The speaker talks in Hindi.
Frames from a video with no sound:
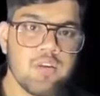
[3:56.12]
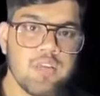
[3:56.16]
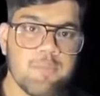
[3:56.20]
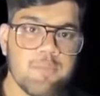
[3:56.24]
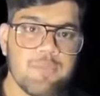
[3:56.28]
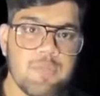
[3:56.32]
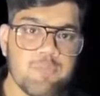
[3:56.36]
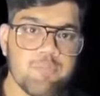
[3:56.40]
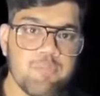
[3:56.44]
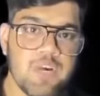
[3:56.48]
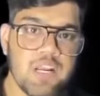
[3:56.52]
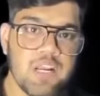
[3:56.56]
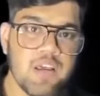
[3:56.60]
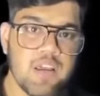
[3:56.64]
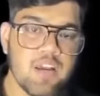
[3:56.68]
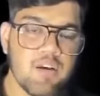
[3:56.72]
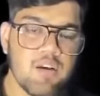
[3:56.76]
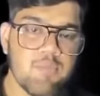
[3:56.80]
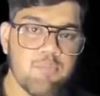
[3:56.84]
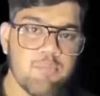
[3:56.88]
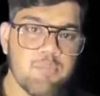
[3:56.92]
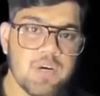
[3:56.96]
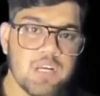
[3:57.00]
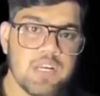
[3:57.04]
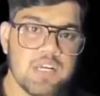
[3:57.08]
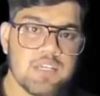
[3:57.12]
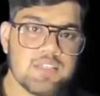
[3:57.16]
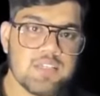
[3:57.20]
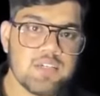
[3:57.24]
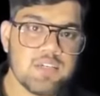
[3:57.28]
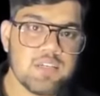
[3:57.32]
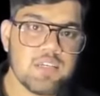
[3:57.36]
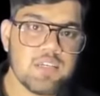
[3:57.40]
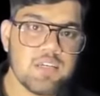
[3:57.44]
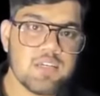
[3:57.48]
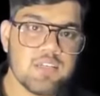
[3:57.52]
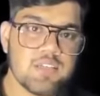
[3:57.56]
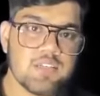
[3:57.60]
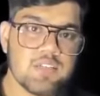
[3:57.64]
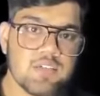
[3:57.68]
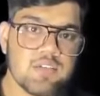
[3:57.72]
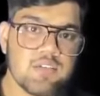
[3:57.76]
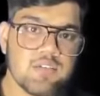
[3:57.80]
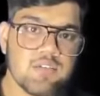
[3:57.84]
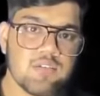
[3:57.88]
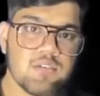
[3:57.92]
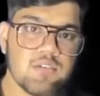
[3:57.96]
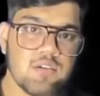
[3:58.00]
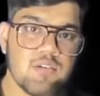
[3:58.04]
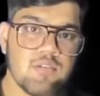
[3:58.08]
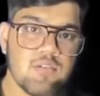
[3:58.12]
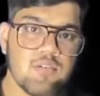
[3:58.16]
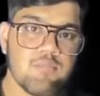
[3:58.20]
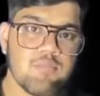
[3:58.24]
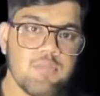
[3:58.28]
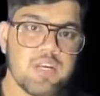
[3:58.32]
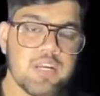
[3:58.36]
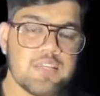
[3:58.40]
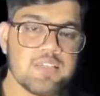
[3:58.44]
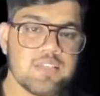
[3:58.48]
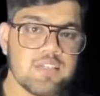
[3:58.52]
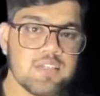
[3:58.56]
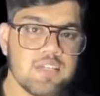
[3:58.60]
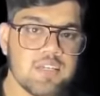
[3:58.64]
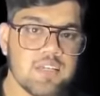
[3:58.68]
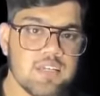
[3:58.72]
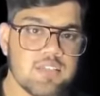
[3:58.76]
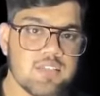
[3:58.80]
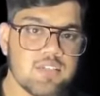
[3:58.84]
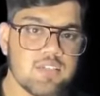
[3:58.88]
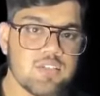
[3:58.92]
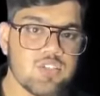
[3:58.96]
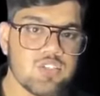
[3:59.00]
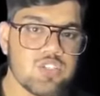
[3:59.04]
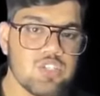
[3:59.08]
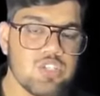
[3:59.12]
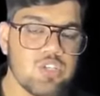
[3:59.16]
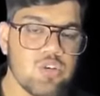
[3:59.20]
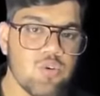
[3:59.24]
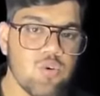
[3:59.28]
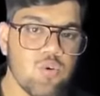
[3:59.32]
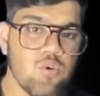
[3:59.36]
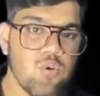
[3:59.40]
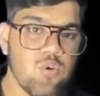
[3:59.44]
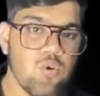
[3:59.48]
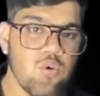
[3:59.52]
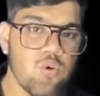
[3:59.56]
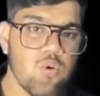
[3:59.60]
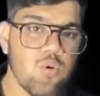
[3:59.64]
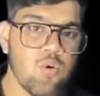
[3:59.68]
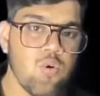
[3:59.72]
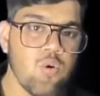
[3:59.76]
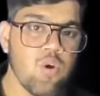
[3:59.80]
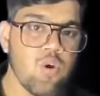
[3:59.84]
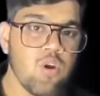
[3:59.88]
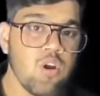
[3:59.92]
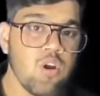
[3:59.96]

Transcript: यहां पर पर आएगा पर एसेटिक एसिड पर एसेटिक एसिड सी ओ ओ